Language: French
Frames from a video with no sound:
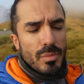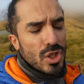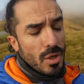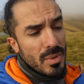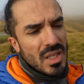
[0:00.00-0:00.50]
mais
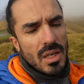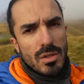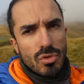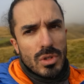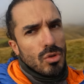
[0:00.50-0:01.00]
genre mini
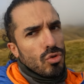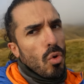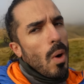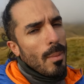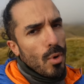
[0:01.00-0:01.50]
rando hein, de
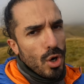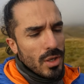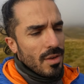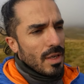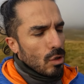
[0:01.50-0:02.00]
3
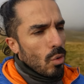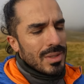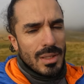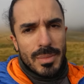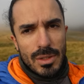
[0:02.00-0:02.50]
bornes avec
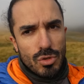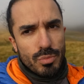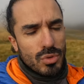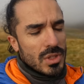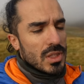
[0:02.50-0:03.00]
300 mètres de
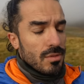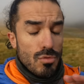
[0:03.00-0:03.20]
positif,